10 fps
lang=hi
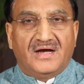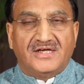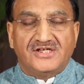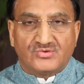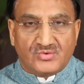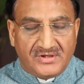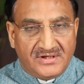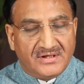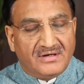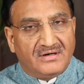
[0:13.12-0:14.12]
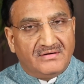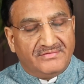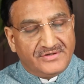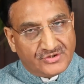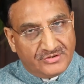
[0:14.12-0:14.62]
ईश्वरीय
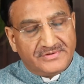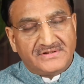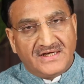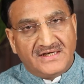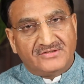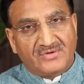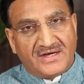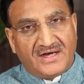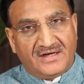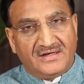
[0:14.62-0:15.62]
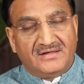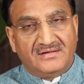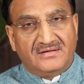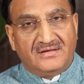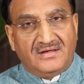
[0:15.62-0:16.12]
विश्वविद्यालय
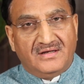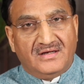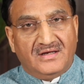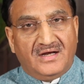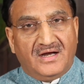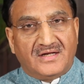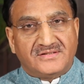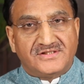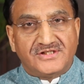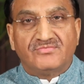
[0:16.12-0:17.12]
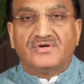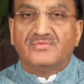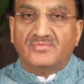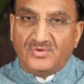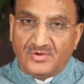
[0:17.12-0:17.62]
द्वारा
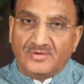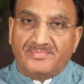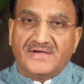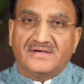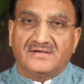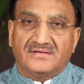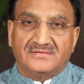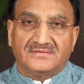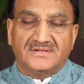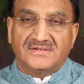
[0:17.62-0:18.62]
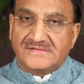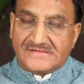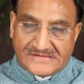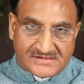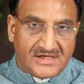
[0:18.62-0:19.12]
जीवन मूल्यों पर
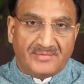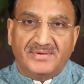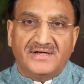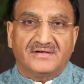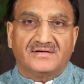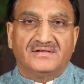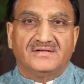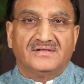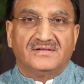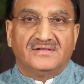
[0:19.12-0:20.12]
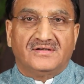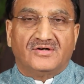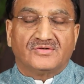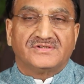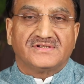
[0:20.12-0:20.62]
शिक्षा पर
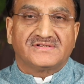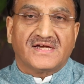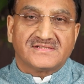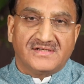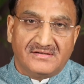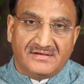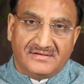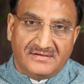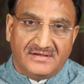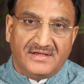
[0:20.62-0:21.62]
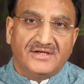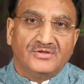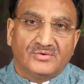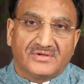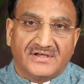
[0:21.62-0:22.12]
और शिक्षा से नए
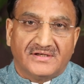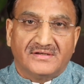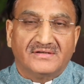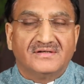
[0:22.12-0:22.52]
युग के